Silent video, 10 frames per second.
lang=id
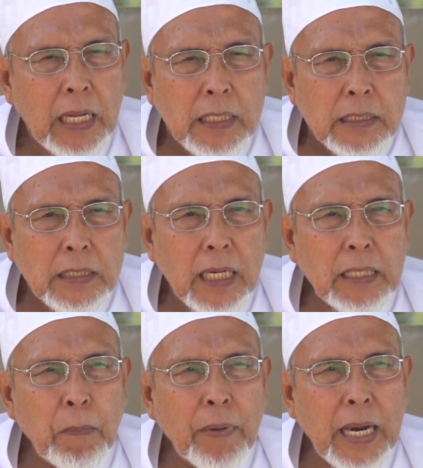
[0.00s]
serta
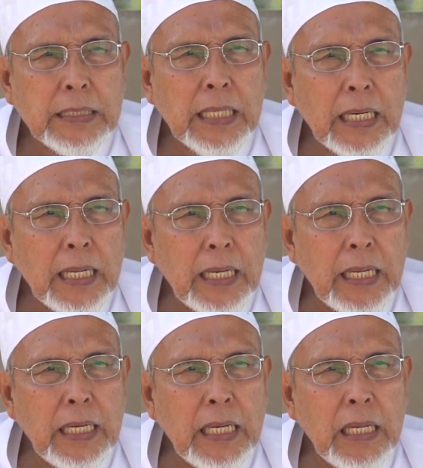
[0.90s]
merasa diri
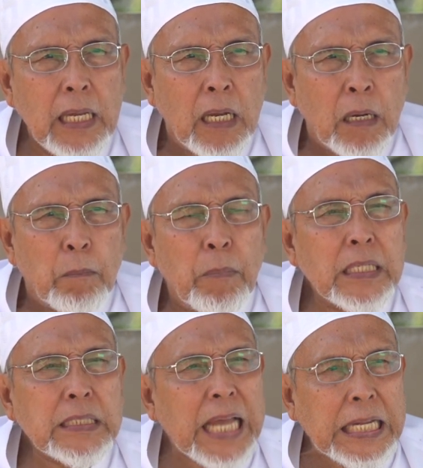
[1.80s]
ini
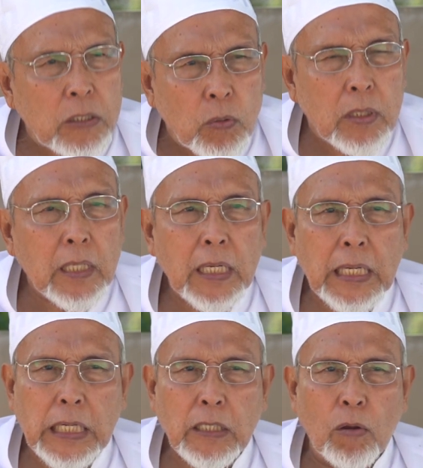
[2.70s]
bersatu dengan
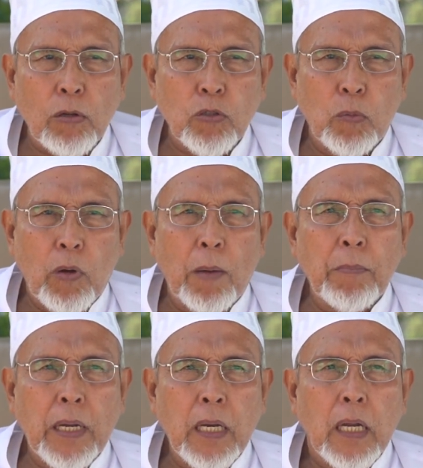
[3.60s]
kangjeng Rasul Muhammad
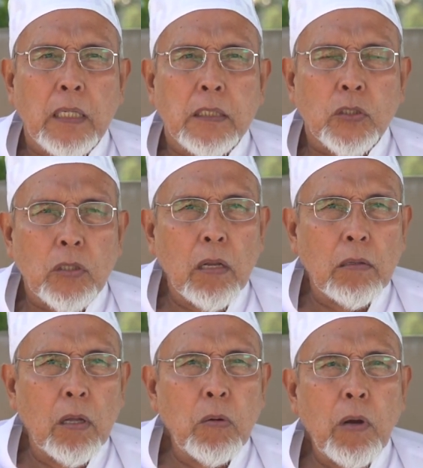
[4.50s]

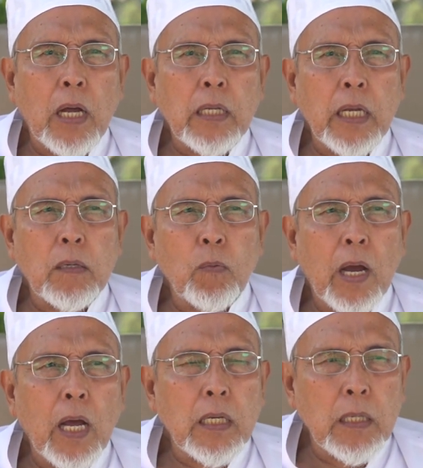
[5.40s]
Sallallahu Alaihi wa
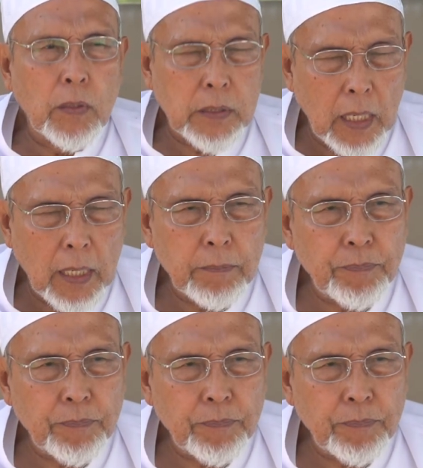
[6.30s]
alihi Wasallam.